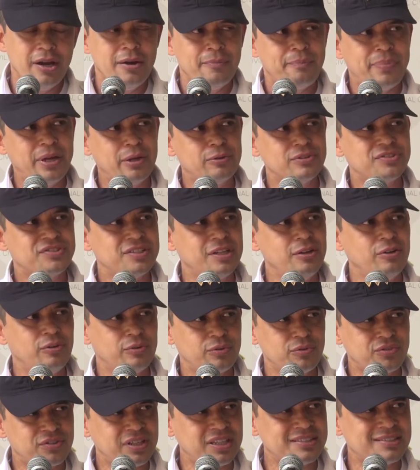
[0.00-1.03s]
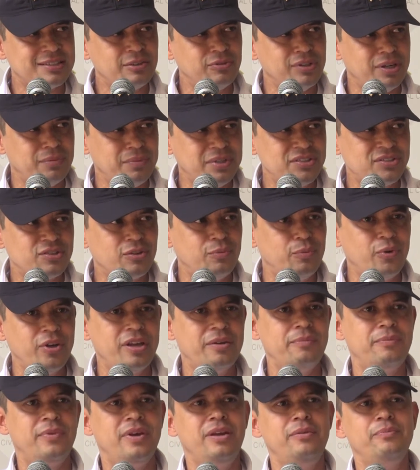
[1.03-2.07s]
pero sí lo que usted hacía una mención
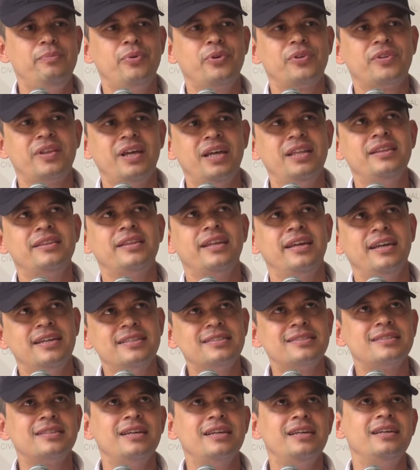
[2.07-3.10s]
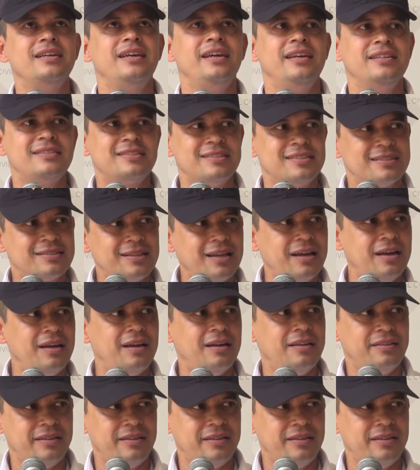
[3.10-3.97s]
muy importante es que eh, se está